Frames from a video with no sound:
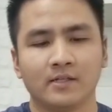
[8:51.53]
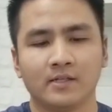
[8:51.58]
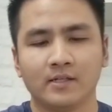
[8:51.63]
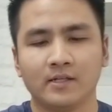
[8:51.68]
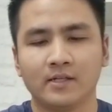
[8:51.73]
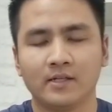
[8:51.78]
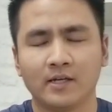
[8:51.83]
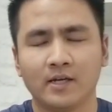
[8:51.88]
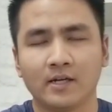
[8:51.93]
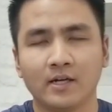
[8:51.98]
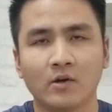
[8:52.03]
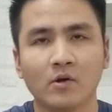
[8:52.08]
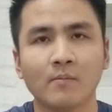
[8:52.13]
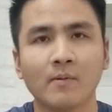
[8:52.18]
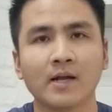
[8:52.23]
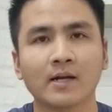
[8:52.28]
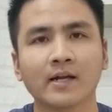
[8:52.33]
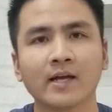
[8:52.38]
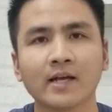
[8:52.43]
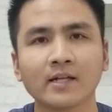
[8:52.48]
Thì à, nếu các
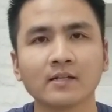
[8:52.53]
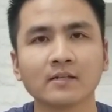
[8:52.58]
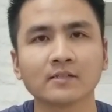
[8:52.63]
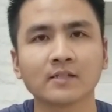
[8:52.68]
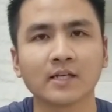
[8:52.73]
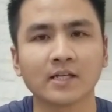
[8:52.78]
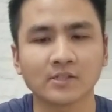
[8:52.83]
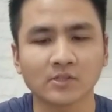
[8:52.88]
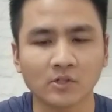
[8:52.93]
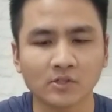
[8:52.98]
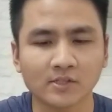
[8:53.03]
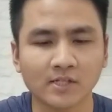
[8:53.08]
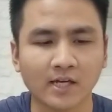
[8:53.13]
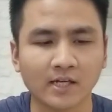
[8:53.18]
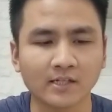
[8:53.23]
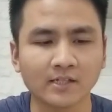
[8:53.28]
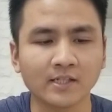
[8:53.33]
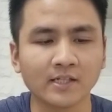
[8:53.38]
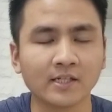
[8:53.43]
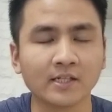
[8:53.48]
bạn nghe thực tế so
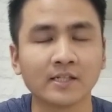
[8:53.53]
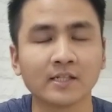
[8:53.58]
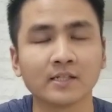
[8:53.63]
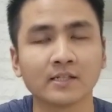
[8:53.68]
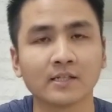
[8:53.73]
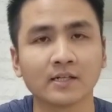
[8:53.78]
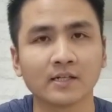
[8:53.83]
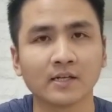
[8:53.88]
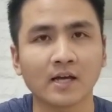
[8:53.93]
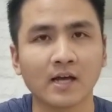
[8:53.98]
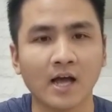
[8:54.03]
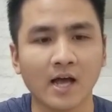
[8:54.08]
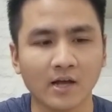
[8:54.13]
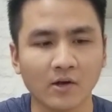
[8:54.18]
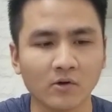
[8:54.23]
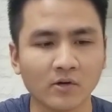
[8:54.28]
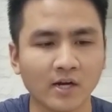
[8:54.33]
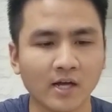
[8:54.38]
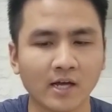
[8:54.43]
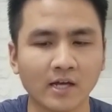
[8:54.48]
sánh thì
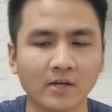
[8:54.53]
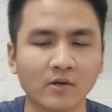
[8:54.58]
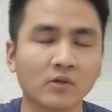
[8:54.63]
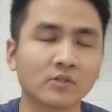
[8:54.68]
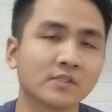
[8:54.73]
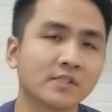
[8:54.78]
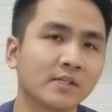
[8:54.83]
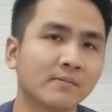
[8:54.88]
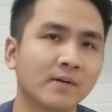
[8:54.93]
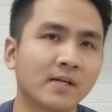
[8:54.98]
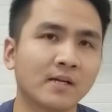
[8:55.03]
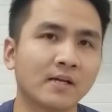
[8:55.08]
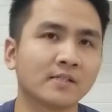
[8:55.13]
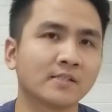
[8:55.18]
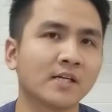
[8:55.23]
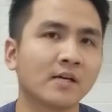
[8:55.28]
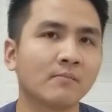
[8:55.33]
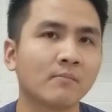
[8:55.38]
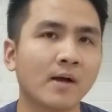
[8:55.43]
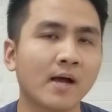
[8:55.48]
hai con này con JBL
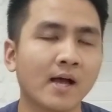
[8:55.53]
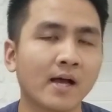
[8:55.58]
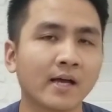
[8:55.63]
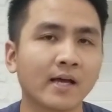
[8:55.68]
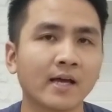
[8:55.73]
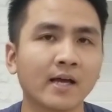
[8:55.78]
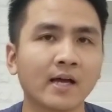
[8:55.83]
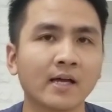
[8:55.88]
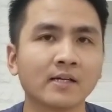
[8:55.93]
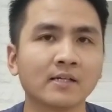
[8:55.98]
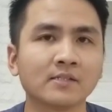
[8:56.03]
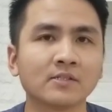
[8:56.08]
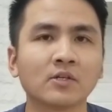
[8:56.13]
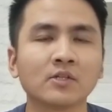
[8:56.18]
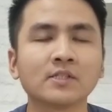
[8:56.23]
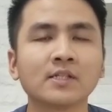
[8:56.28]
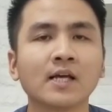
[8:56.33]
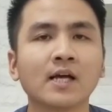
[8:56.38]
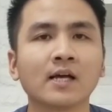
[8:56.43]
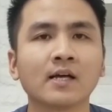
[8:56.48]
Shark 3 nghe hay hơn
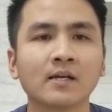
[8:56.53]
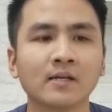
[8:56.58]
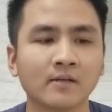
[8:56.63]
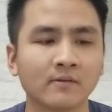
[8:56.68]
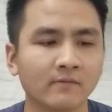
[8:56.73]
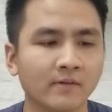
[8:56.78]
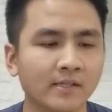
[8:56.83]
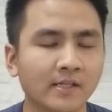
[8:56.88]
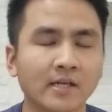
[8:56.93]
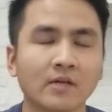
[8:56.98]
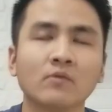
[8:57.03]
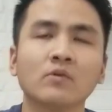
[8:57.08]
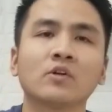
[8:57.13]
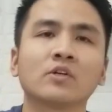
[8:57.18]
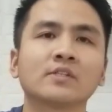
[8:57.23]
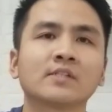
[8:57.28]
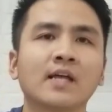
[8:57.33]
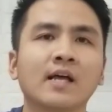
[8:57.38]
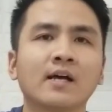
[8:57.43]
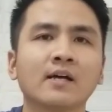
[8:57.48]
rõ ràng vì tiếng của
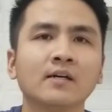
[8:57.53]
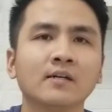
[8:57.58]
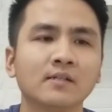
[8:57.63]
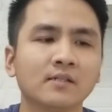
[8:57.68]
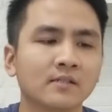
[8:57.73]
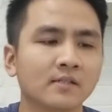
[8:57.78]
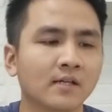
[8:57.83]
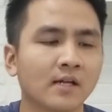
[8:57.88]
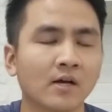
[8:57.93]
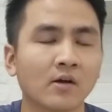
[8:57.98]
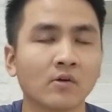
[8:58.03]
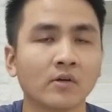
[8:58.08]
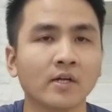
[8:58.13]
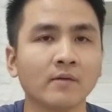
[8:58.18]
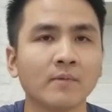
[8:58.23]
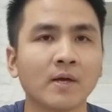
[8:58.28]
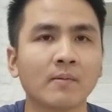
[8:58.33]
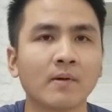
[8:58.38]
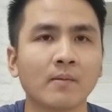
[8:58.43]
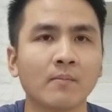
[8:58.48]
nó sáng hơn là con
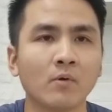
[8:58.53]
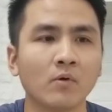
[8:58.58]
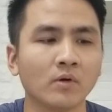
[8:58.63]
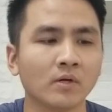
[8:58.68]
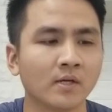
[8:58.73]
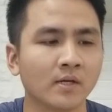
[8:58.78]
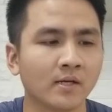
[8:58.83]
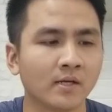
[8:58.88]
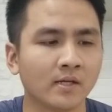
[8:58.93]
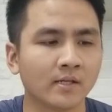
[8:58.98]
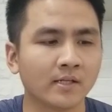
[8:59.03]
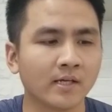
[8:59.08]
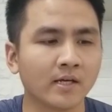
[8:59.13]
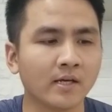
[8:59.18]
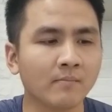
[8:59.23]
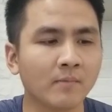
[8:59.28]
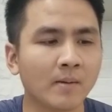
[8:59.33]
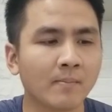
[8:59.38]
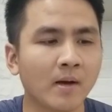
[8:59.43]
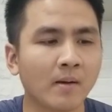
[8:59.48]
XB31.
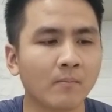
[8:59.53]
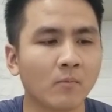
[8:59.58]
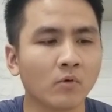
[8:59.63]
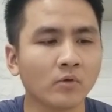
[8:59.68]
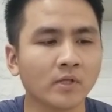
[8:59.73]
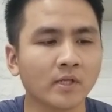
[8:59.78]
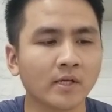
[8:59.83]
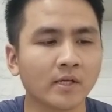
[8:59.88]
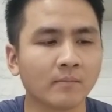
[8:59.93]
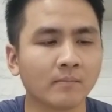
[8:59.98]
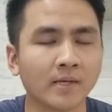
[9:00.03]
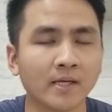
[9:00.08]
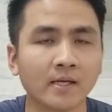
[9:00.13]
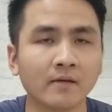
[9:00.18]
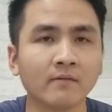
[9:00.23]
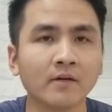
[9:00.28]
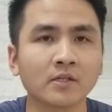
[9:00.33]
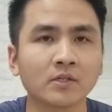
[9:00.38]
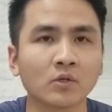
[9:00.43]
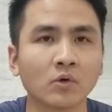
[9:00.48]
Tiếng XB31 thì
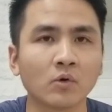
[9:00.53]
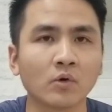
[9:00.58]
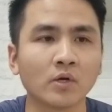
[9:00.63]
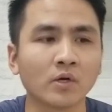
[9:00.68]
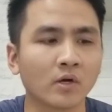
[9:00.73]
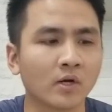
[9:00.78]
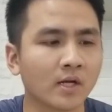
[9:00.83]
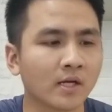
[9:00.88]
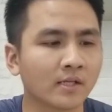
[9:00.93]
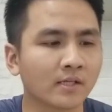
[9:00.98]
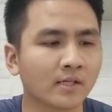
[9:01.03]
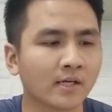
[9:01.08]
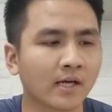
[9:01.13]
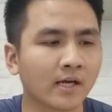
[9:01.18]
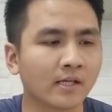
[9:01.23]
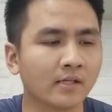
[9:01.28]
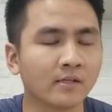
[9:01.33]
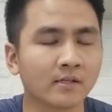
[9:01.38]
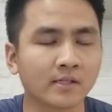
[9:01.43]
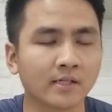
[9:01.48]
bí và tối đó là những
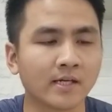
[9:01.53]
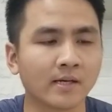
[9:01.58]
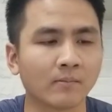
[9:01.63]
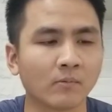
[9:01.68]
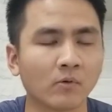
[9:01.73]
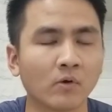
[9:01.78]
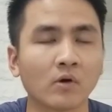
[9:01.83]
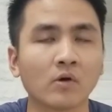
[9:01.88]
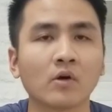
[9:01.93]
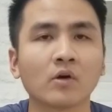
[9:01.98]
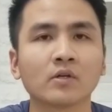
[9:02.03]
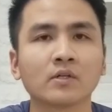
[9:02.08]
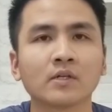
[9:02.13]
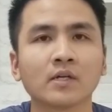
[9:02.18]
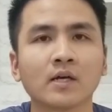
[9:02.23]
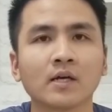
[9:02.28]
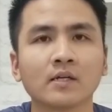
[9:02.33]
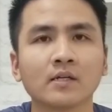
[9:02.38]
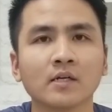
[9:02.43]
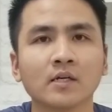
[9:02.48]
cái nhược điểm của con
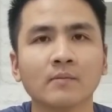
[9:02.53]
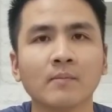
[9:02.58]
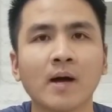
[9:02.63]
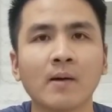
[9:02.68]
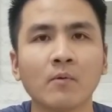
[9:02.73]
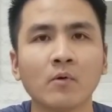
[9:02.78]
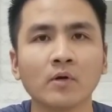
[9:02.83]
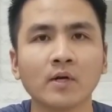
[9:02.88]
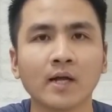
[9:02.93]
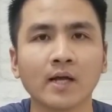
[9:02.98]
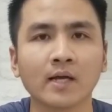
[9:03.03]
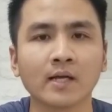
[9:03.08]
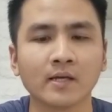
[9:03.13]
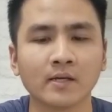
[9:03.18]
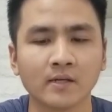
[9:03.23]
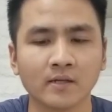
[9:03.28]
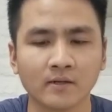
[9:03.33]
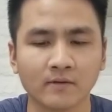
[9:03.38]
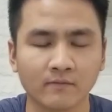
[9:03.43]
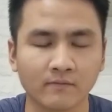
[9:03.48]
à, đời 31 này
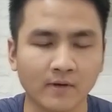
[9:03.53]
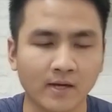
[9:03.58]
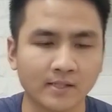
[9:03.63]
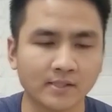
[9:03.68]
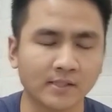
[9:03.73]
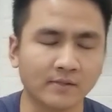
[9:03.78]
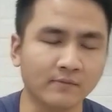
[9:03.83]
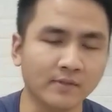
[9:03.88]
và chính